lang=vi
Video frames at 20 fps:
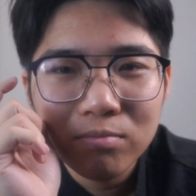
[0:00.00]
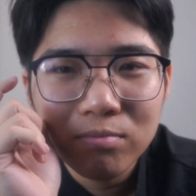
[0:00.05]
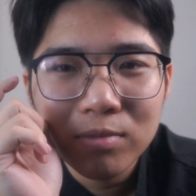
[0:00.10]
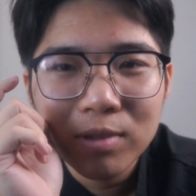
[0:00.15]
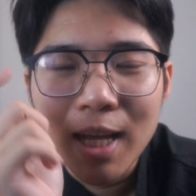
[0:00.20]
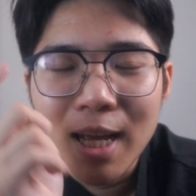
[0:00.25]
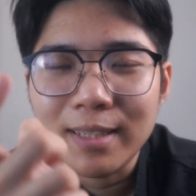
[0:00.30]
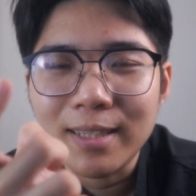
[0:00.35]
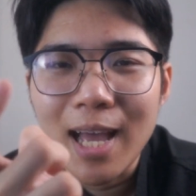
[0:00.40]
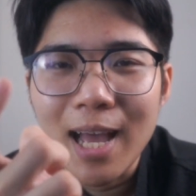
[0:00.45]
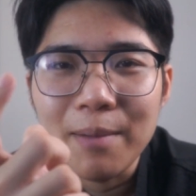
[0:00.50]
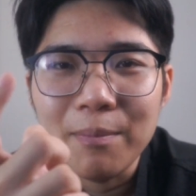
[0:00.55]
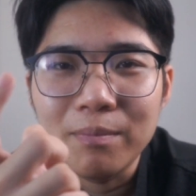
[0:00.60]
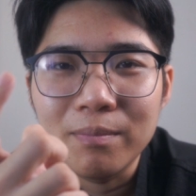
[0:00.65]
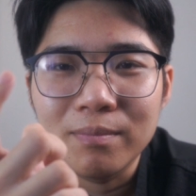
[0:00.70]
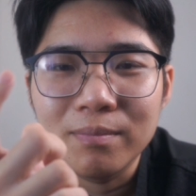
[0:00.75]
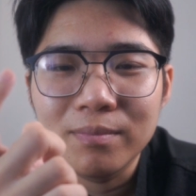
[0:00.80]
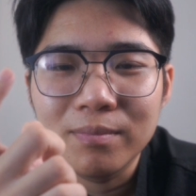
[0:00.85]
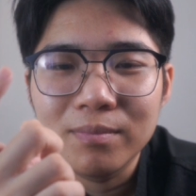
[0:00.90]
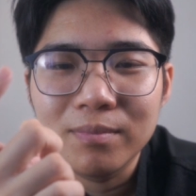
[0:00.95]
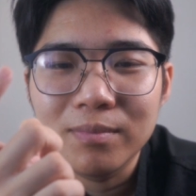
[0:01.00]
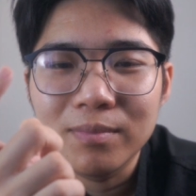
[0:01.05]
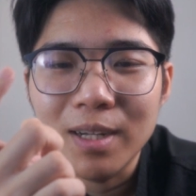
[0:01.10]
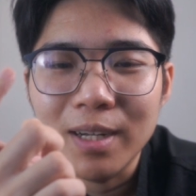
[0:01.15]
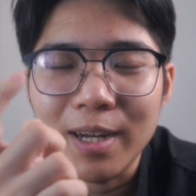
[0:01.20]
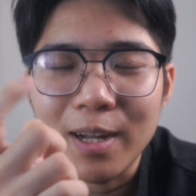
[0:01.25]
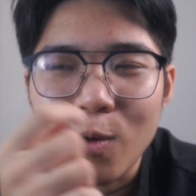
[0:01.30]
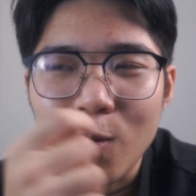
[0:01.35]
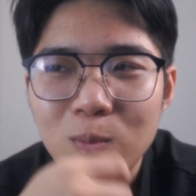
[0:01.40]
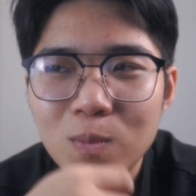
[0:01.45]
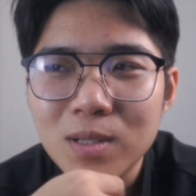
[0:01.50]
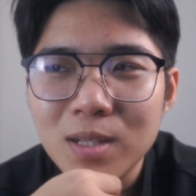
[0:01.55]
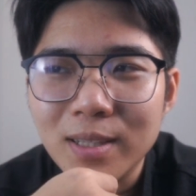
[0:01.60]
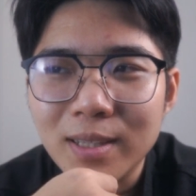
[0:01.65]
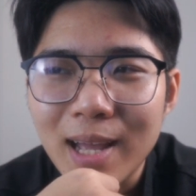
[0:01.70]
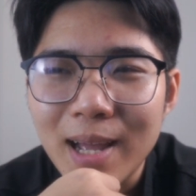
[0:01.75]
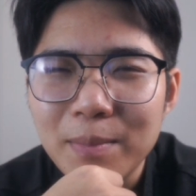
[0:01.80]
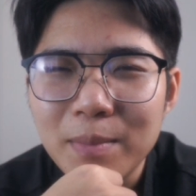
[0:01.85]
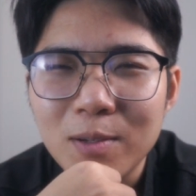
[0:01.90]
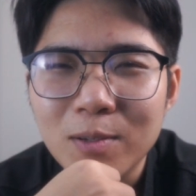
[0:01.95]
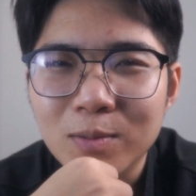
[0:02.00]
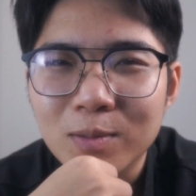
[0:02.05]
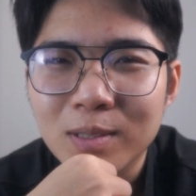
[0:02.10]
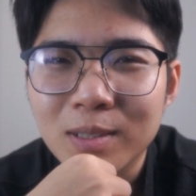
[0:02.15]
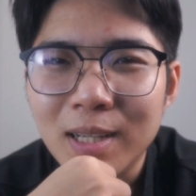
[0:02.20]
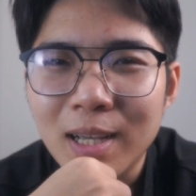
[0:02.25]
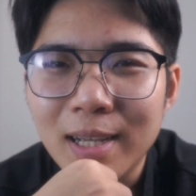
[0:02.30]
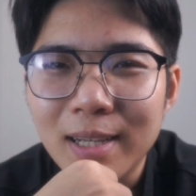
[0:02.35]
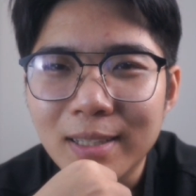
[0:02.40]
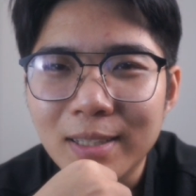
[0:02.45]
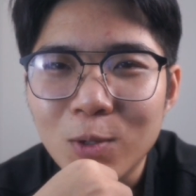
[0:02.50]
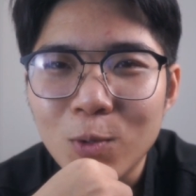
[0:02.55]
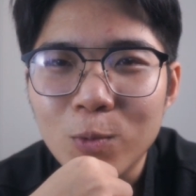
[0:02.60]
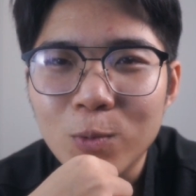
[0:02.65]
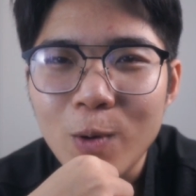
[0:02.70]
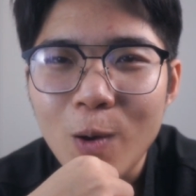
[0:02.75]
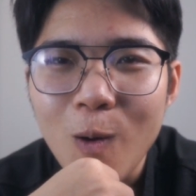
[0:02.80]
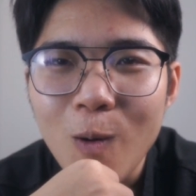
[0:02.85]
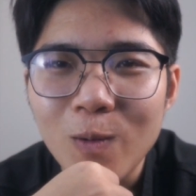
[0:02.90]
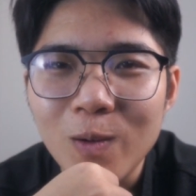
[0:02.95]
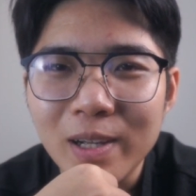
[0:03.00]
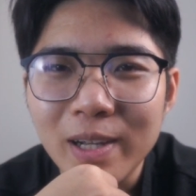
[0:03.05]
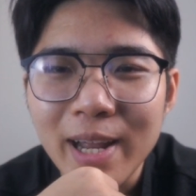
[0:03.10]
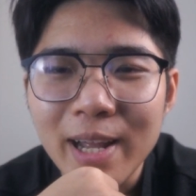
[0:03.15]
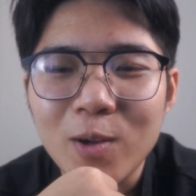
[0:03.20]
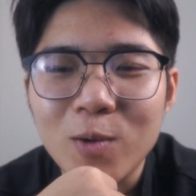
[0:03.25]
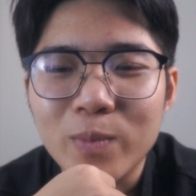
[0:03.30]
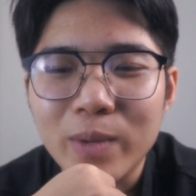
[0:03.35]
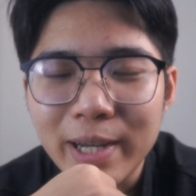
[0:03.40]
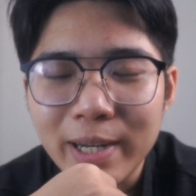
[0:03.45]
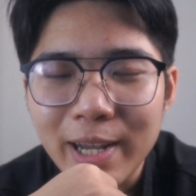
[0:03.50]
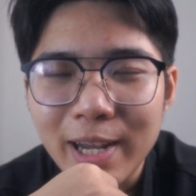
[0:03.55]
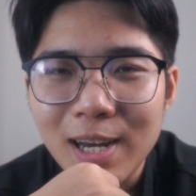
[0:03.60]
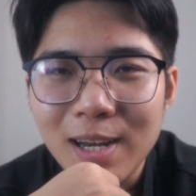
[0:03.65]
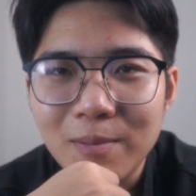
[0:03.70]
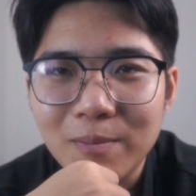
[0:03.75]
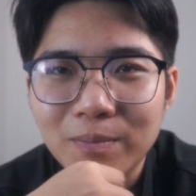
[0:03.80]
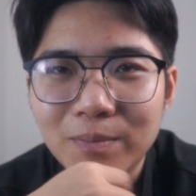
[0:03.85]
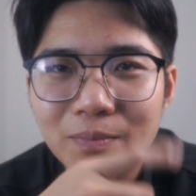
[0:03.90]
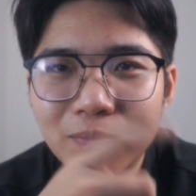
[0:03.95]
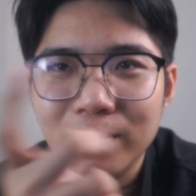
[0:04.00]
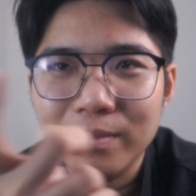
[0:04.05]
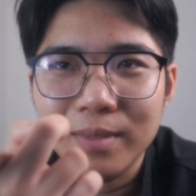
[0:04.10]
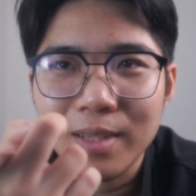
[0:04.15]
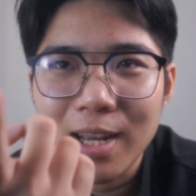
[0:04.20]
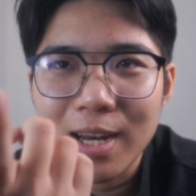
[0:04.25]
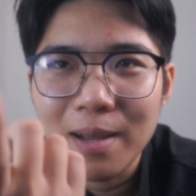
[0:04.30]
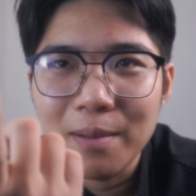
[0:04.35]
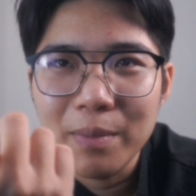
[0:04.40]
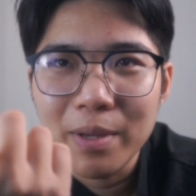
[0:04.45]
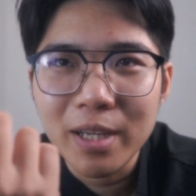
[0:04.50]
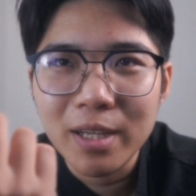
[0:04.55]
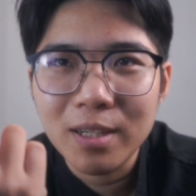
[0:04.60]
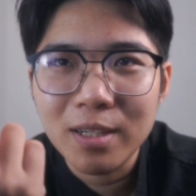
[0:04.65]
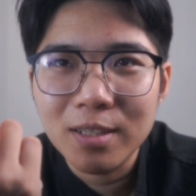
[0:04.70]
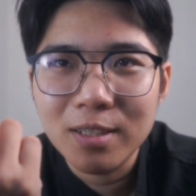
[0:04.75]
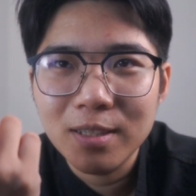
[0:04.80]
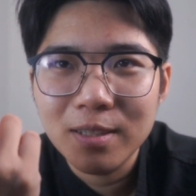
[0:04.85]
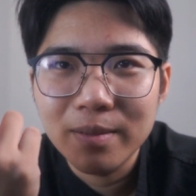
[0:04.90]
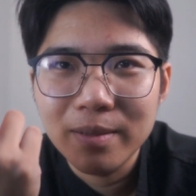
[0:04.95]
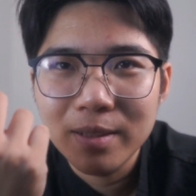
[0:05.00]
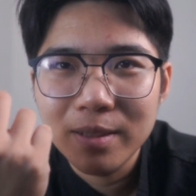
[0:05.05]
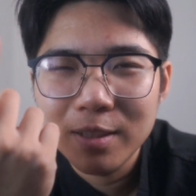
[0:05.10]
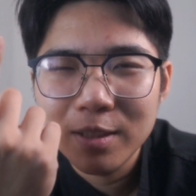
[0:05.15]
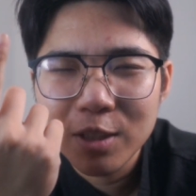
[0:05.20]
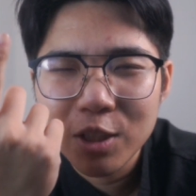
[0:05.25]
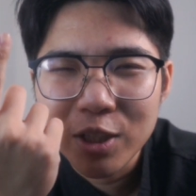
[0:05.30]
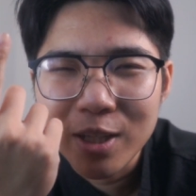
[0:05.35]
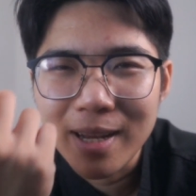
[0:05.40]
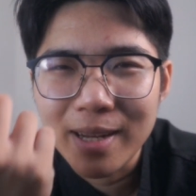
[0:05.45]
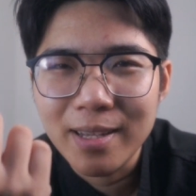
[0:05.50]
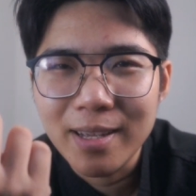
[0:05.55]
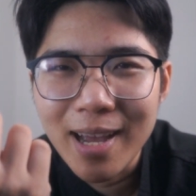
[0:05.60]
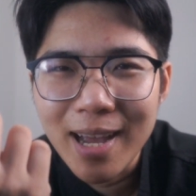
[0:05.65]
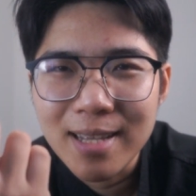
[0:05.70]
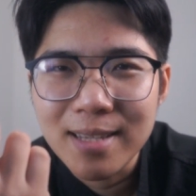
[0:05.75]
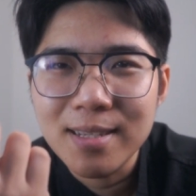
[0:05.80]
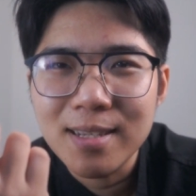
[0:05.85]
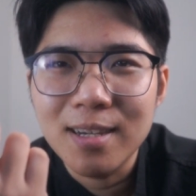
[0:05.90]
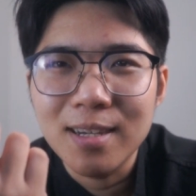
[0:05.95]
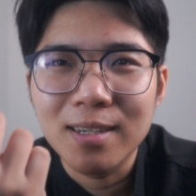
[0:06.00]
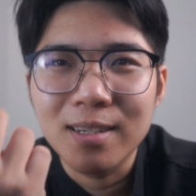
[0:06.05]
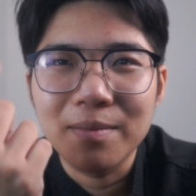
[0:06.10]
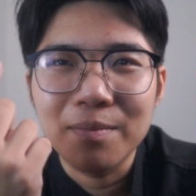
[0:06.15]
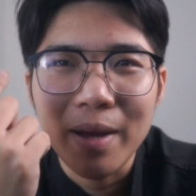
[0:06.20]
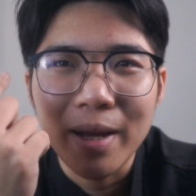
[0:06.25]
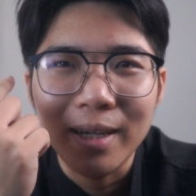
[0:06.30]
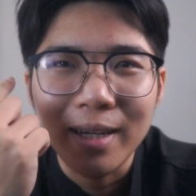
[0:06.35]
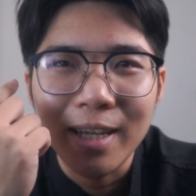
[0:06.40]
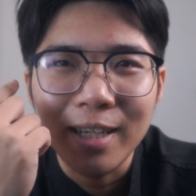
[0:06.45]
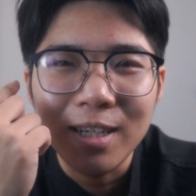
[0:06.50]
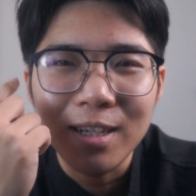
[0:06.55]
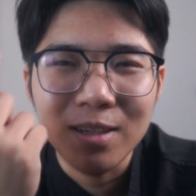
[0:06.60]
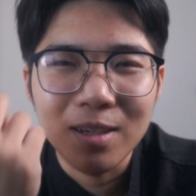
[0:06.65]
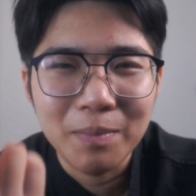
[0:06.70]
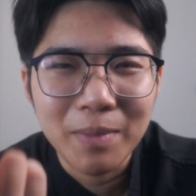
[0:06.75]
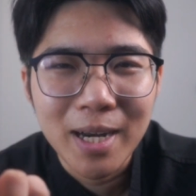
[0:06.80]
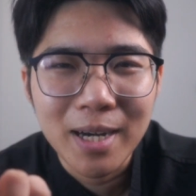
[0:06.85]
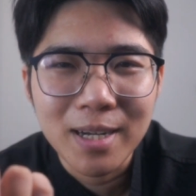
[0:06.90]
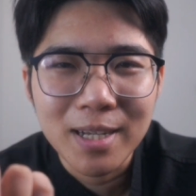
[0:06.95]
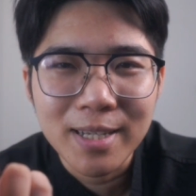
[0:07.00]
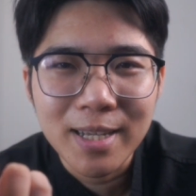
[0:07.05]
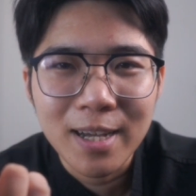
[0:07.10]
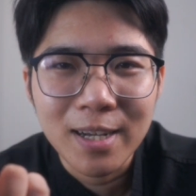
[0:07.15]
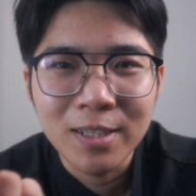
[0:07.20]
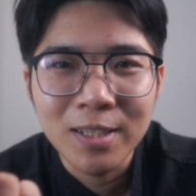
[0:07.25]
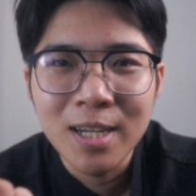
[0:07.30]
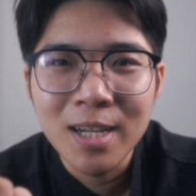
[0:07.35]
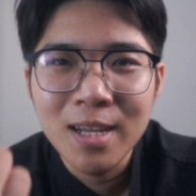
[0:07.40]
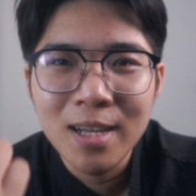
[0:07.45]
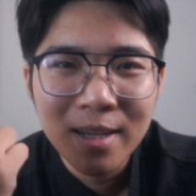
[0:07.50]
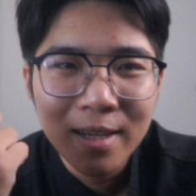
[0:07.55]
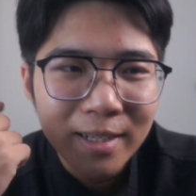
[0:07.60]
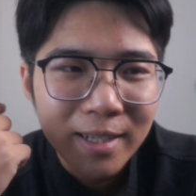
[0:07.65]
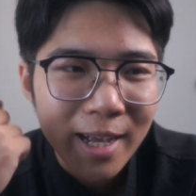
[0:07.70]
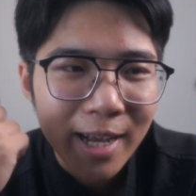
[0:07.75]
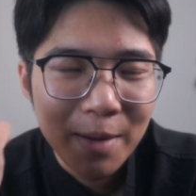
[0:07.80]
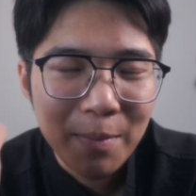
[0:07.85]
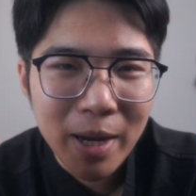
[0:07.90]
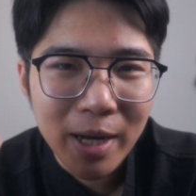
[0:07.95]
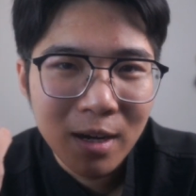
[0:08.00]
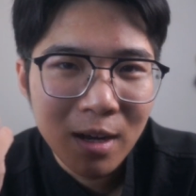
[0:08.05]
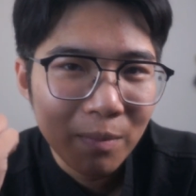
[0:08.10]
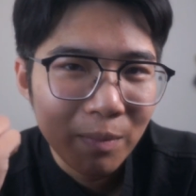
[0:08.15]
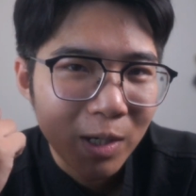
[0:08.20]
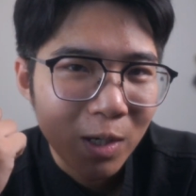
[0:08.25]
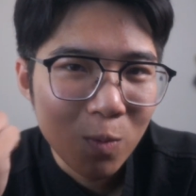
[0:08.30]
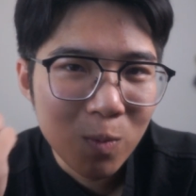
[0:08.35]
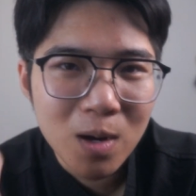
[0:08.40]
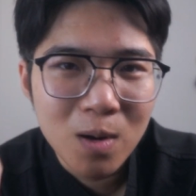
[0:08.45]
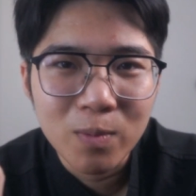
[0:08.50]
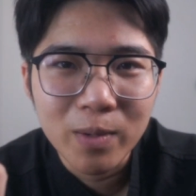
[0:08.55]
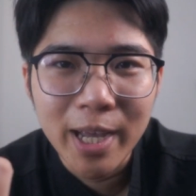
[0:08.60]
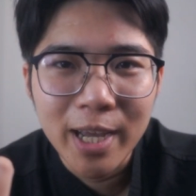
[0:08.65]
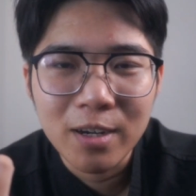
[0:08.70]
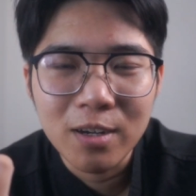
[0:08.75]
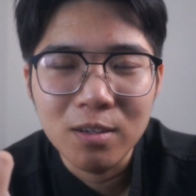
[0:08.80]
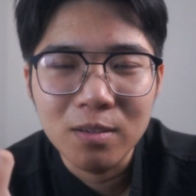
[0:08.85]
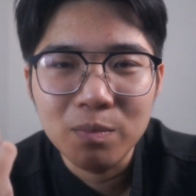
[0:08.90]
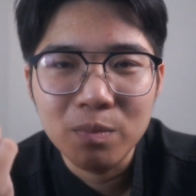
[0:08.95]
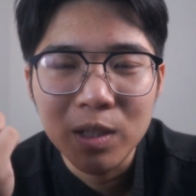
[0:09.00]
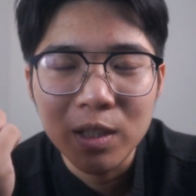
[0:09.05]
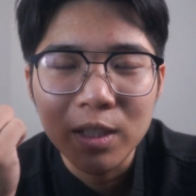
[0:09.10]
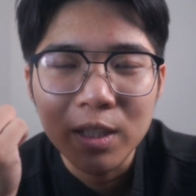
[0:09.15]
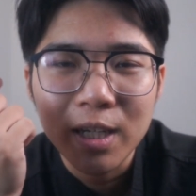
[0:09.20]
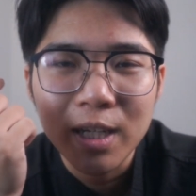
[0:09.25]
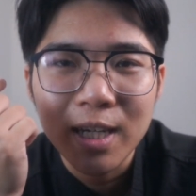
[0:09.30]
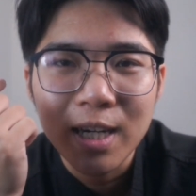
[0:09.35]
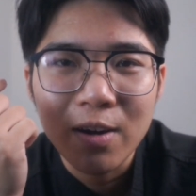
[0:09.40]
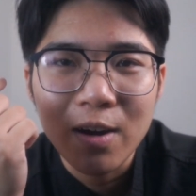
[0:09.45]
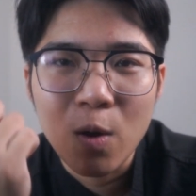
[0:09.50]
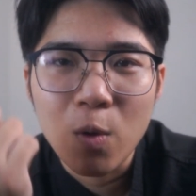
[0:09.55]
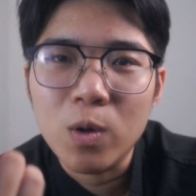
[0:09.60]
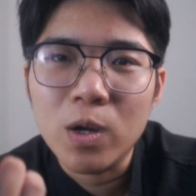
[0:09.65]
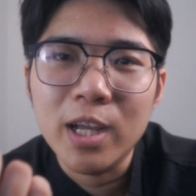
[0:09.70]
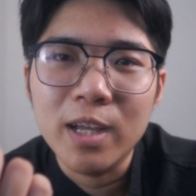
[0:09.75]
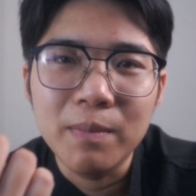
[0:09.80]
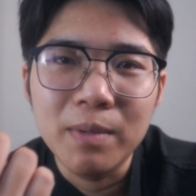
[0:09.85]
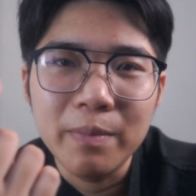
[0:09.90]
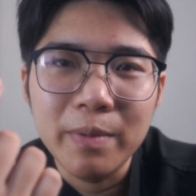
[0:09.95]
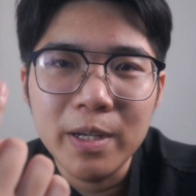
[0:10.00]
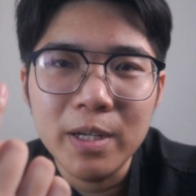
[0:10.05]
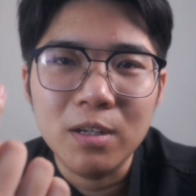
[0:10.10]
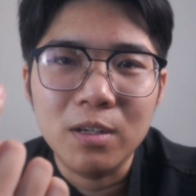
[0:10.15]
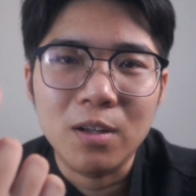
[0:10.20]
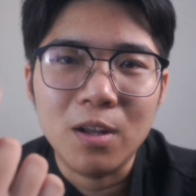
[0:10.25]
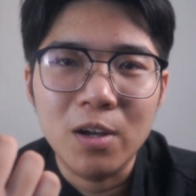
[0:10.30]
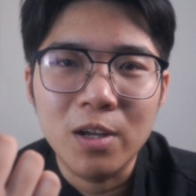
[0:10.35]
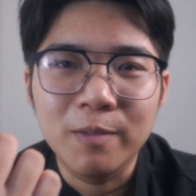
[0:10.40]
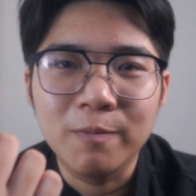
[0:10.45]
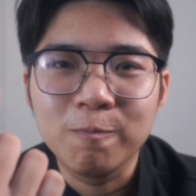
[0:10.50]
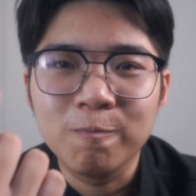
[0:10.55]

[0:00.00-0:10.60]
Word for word: xài tạm hay là cũng không xài tạm đâu xài cứu đổ của người khác cũng ấy nấy lắm đây là mic Sennheiser hai giờ bạn thấy chất lượng âm thanh là sao kể cả bản thân mình cũng không nghe được mình chỉ khi nào hậu kỳ mới biết được thôi